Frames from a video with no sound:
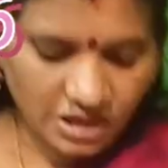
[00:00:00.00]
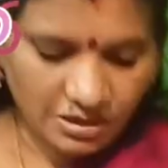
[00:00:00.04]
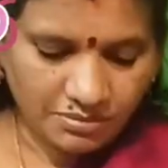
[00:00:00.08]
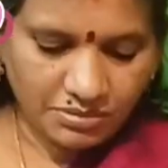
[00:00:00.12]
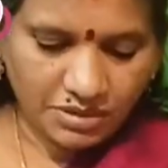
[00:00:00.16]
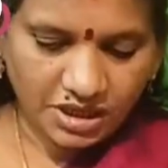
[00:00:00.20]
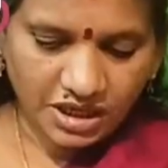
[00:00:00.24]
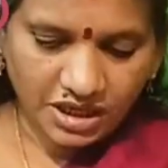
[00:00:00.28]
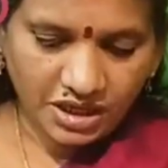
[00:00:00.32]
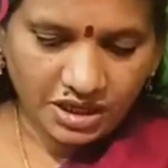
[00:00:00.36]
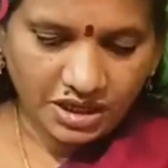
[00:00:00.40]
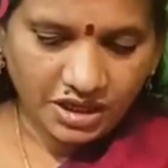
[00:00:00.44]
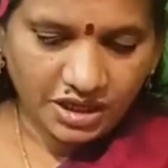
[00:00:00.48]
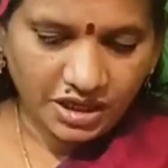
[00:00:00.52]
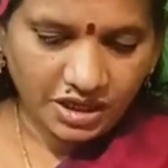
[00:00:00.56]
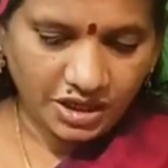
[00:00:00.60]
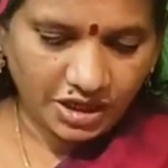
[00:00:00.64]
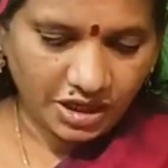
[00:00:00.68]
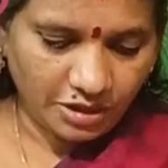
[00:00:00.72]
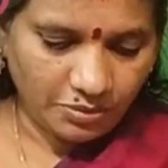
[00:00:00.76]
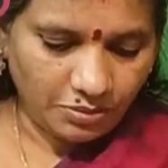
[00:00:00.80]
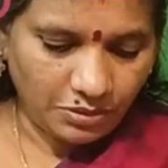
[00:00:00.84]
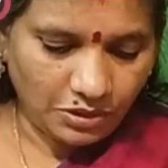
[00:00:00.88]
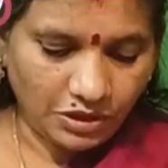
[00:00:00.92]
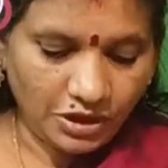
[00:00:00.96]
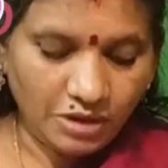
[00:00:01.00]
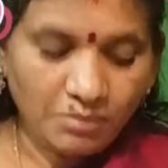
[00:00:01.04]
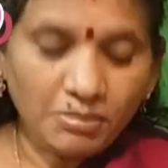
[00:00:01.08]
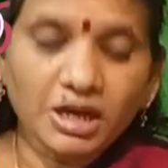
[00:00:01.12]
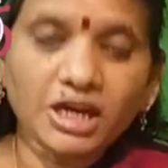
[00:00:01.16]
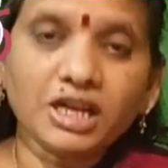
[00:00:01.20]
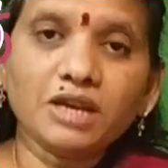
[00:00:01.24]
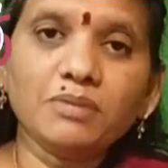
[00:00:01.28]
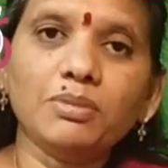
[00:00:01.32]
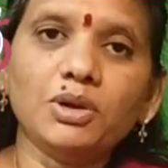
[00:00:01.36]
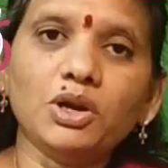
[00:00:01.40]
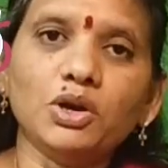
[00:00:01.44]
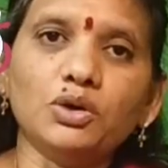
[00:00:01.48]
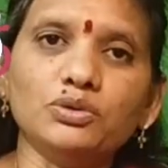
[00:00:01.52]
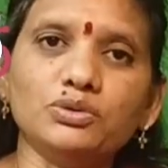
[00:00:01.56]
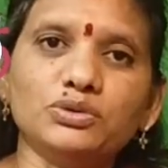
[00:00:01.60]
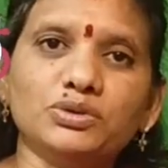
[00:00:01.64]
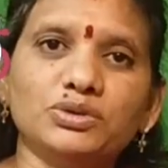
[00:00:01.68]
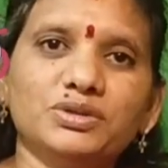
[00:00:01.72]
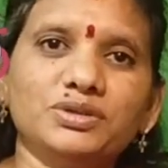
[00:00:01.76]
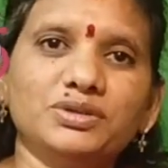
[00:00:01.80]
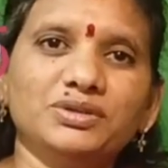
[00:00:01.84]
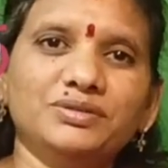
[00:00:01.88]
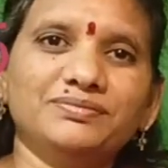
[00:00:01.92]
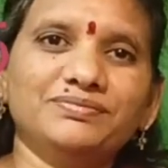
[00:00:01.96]
సేమ్ టై అండ్ డై టైప్లోనే మనకి
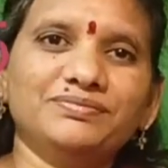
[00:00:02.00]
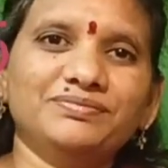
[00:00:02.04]
బ్లౌజ్